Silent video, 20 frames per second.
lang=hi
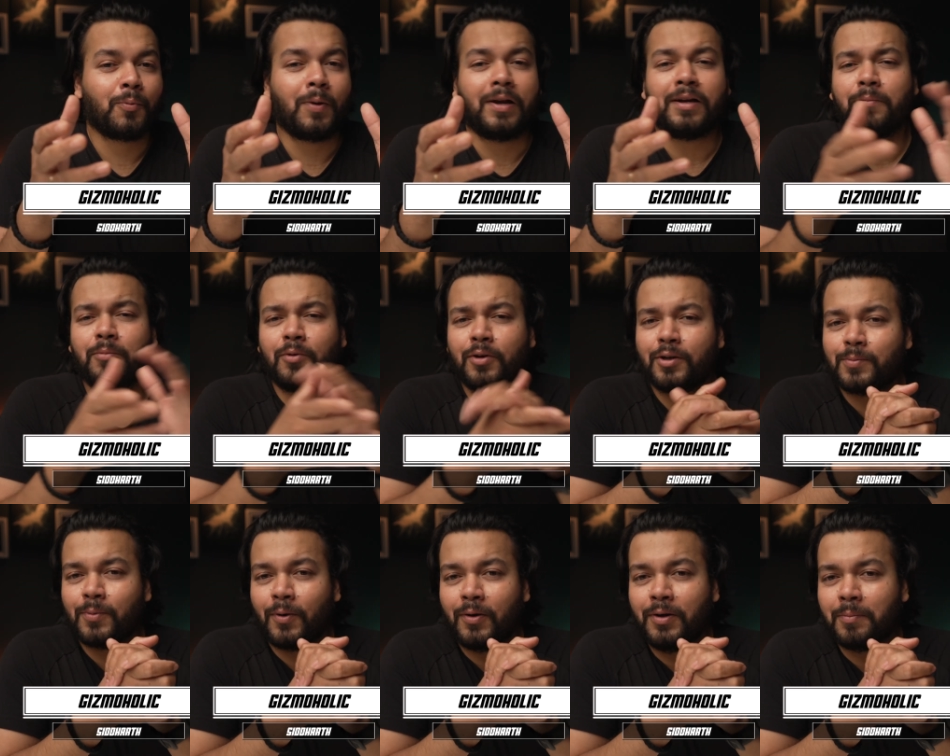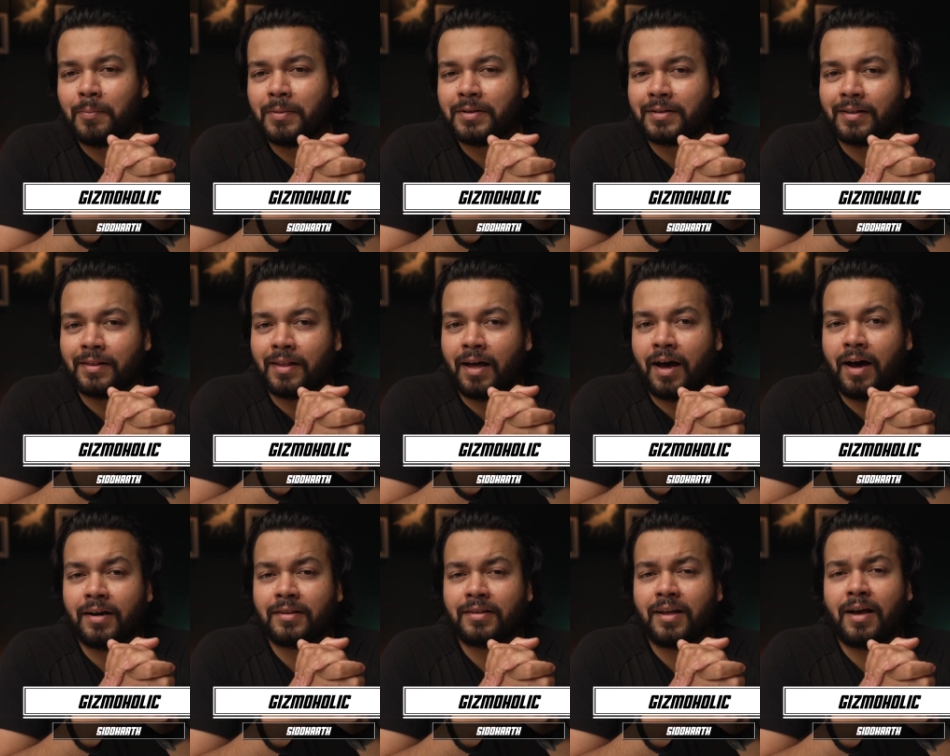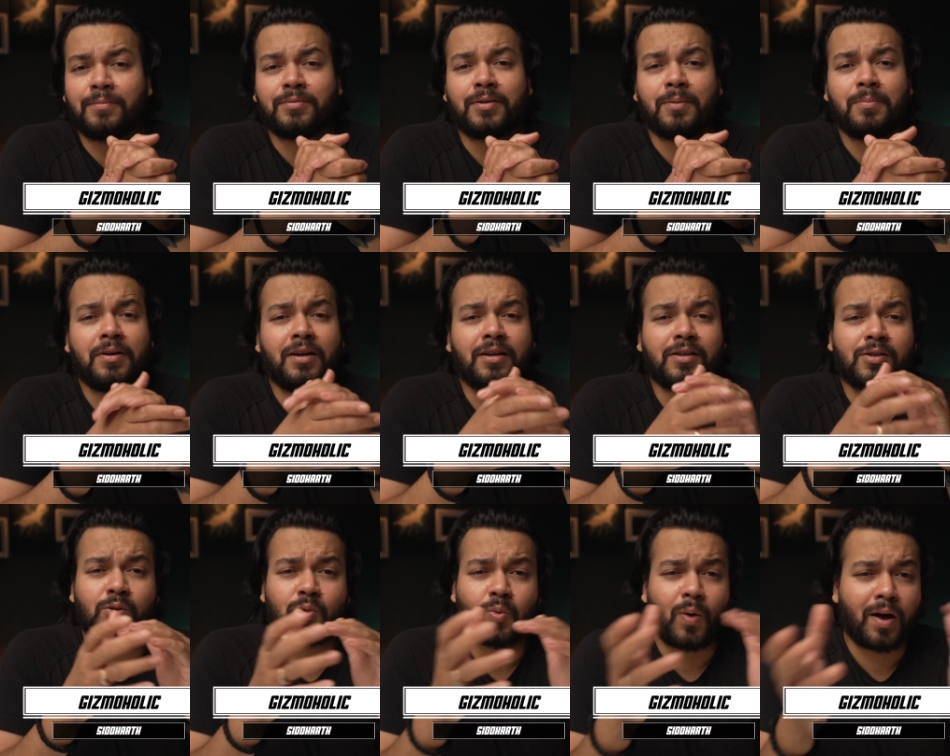वेलकम टू मोहलिक मैं सिद्धार्थ आप सभी का
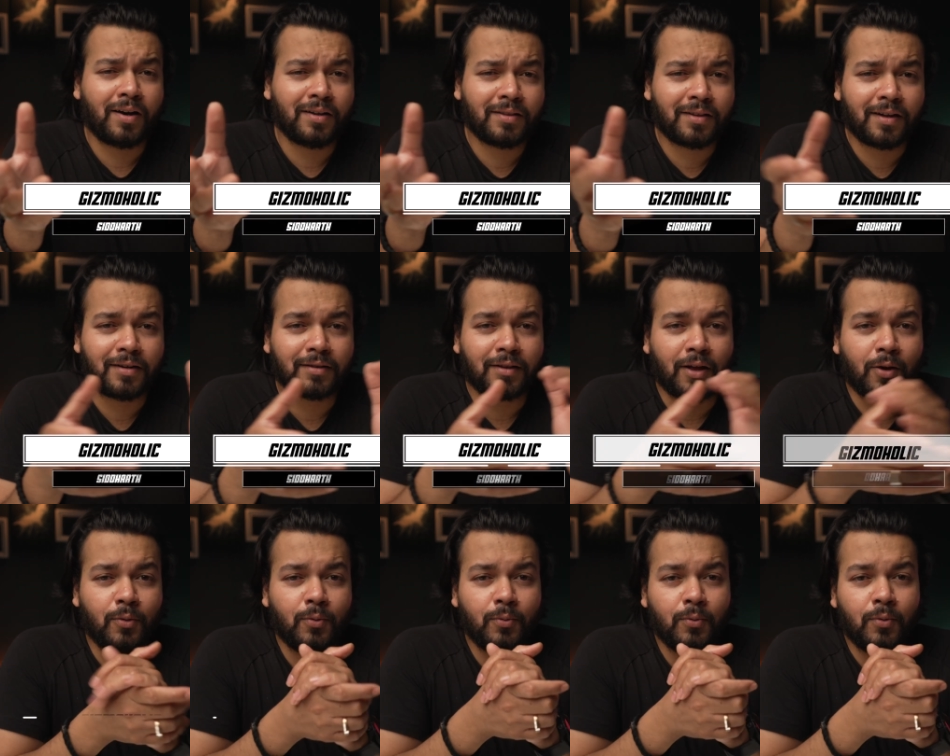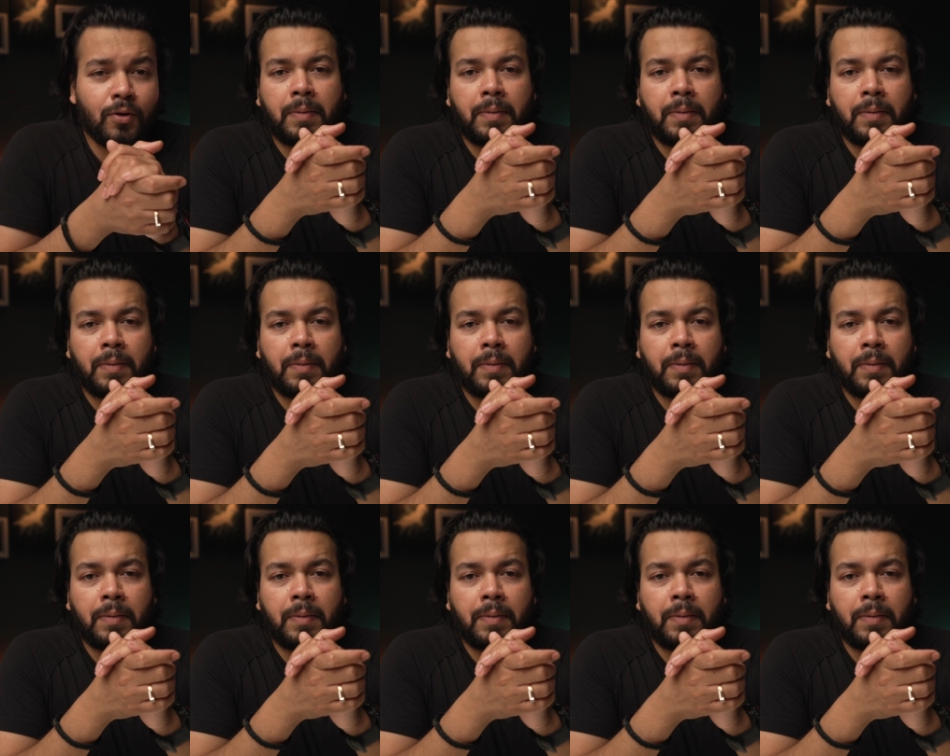स्वागत करता हूं